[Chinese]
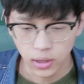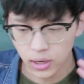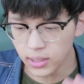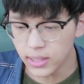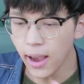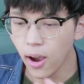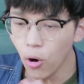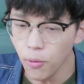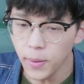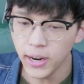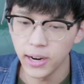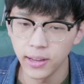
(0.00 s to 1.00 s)
可是，在欧
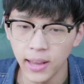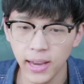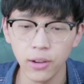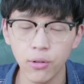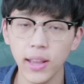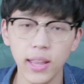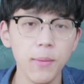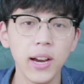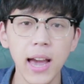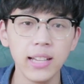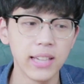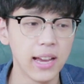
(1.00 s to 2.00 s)
美人那一块，他们
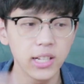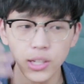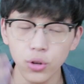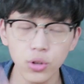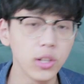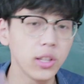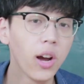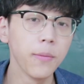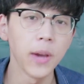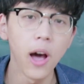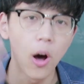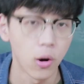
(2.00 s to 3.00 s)
看起来这就是特
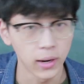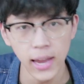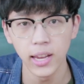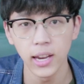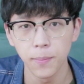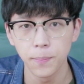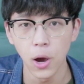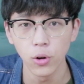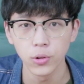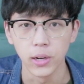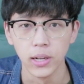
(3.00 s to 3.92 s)
别好看的一个标准。